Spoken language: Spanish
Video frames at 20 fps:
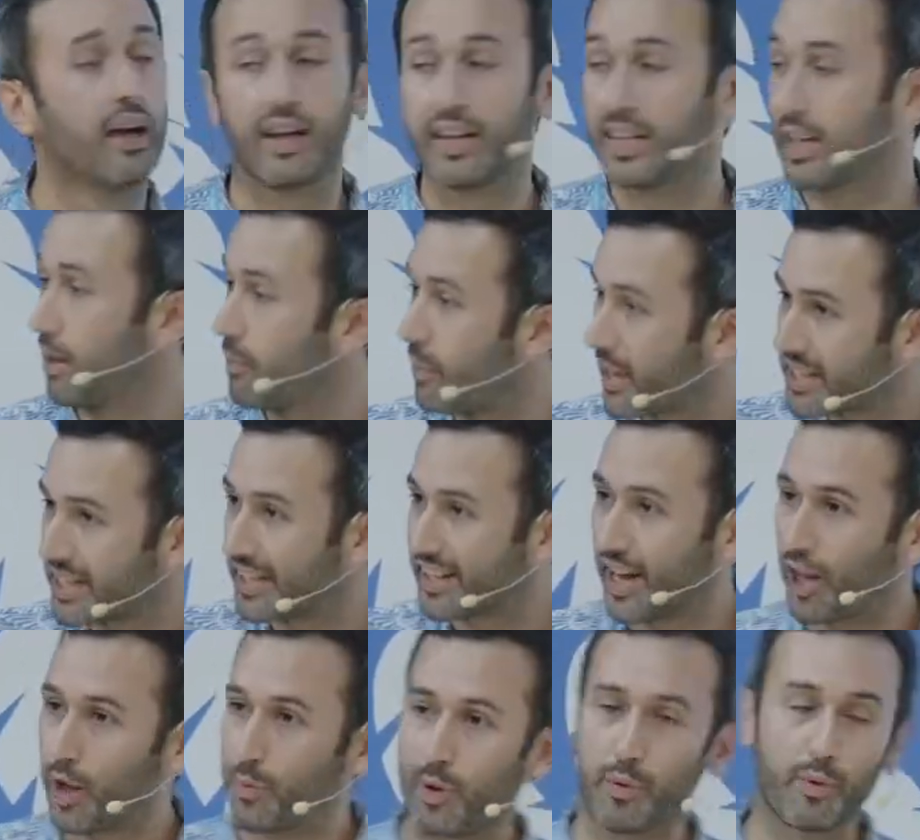Ya me han
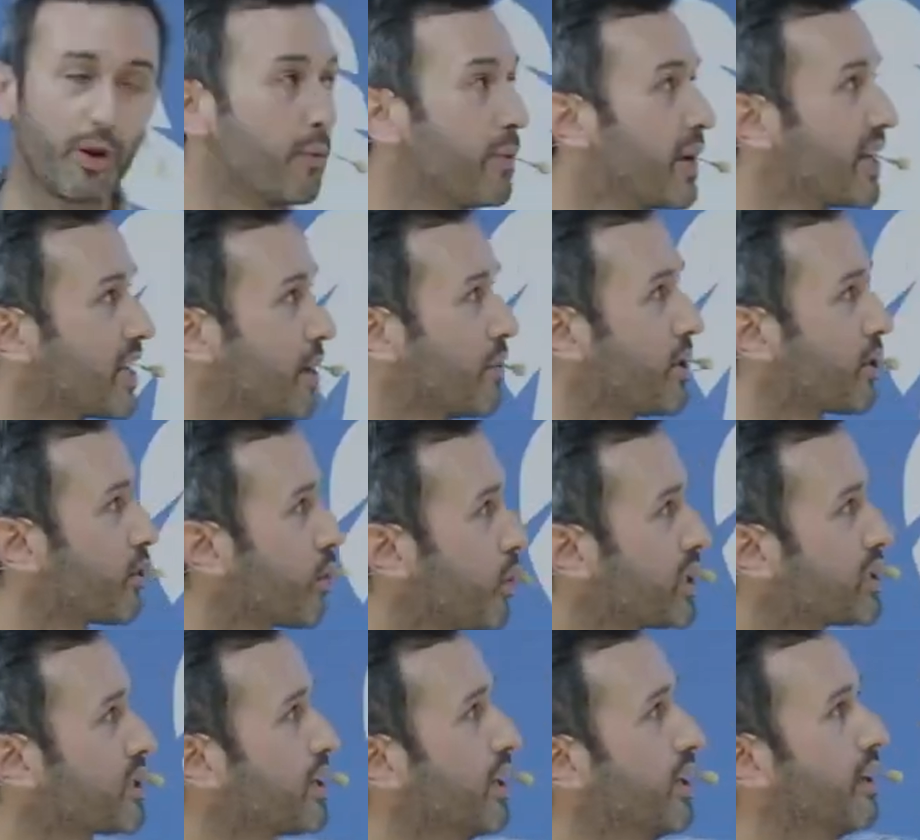presentado, pero mi nombre es David
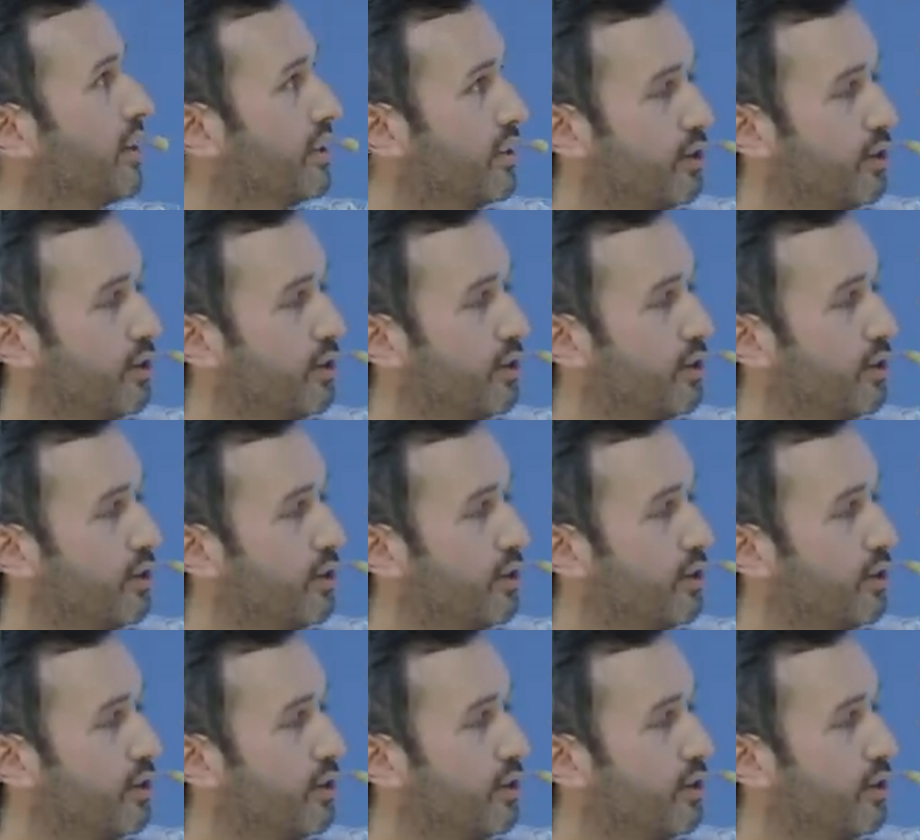Cuesta.